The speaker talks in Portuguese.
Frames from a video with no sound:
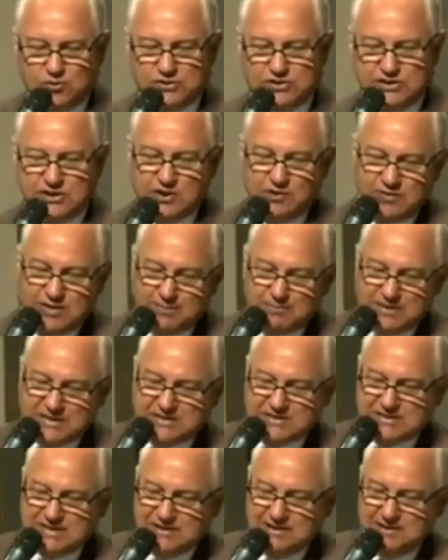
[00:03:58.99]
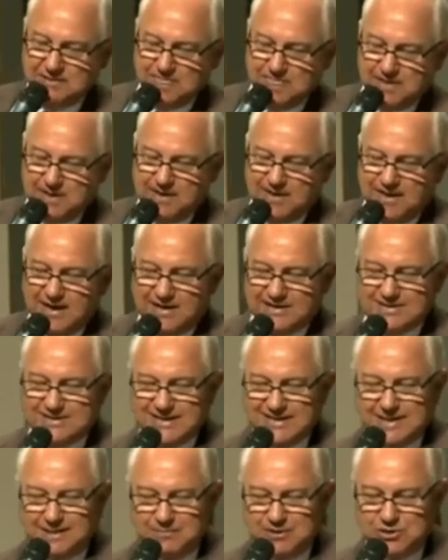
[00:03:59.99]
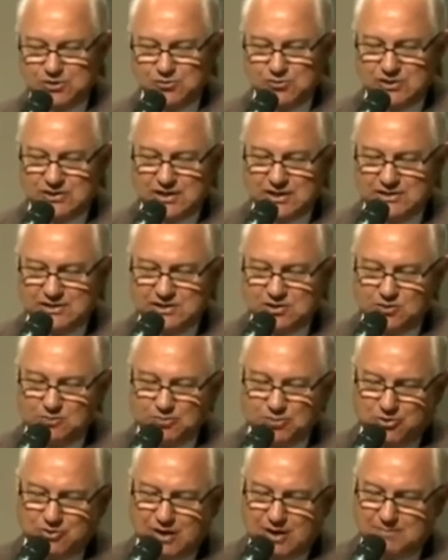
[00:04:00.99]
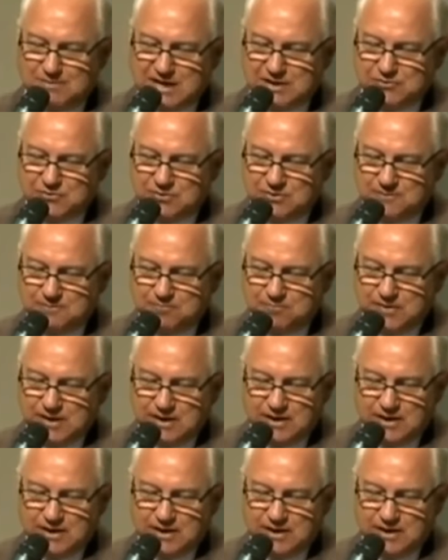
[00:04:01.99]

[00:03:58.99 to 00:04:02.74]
o sinal da besta é exatamente o que tem sido proclamado.